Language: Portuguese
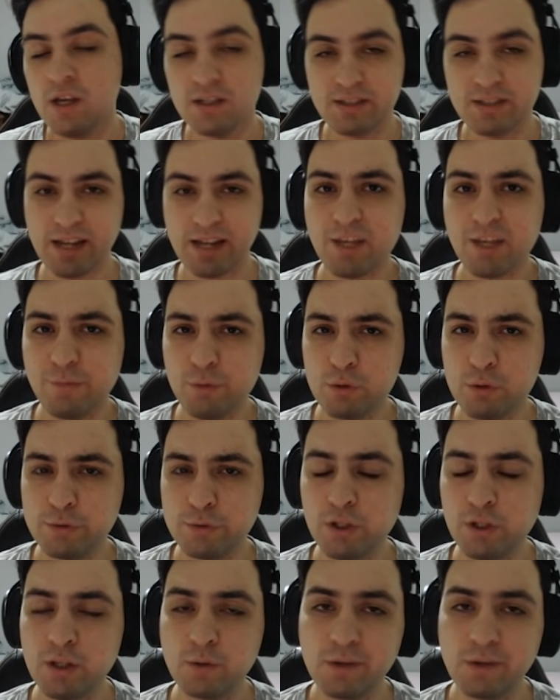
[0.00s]
Será que
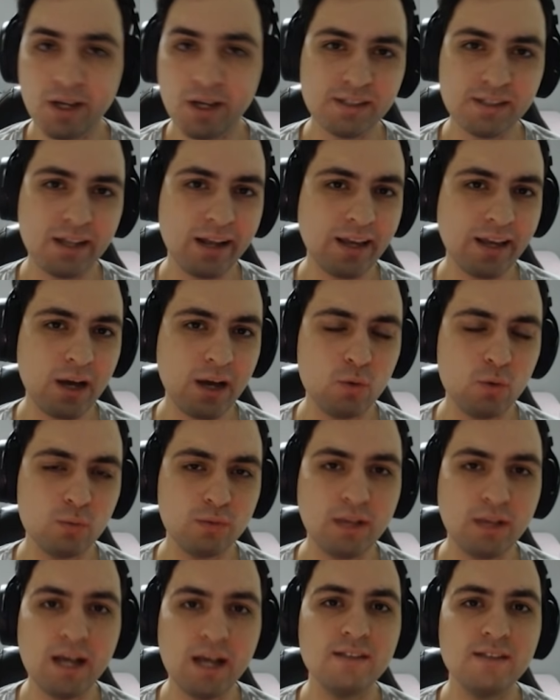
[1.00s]
funciona? O que será que
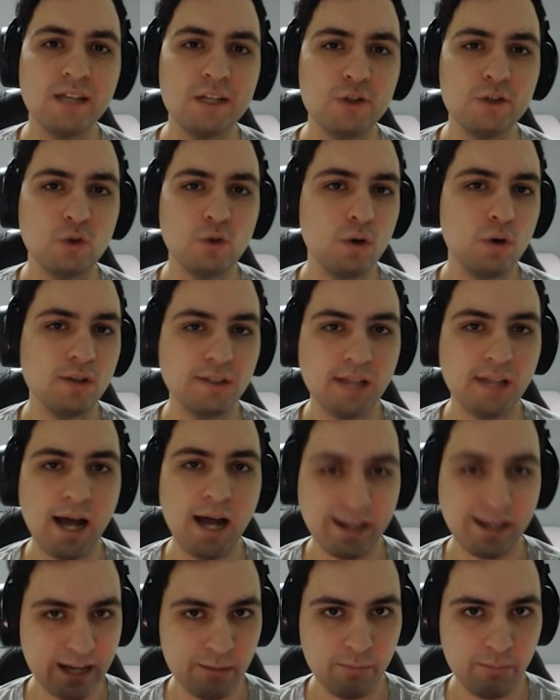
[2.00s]
acontece se a gente
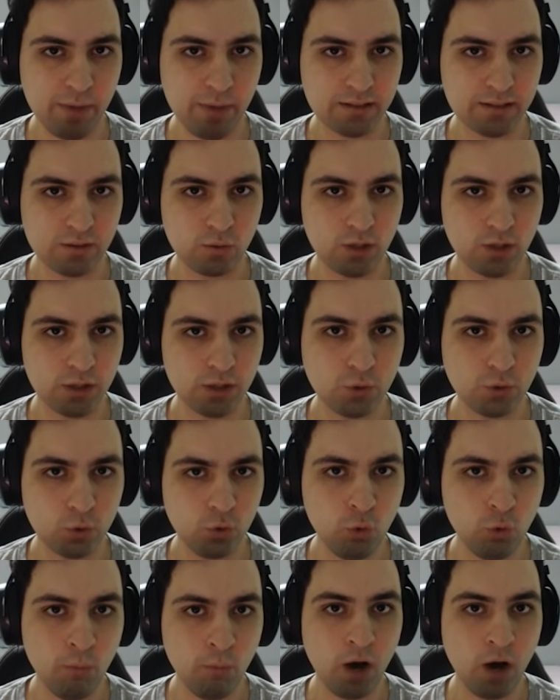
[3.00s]
cortar a cabeça do cachorro
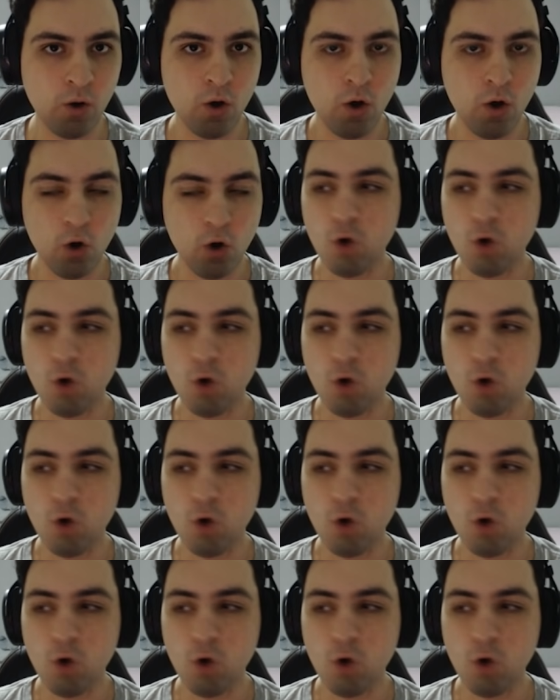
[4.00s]
do mal?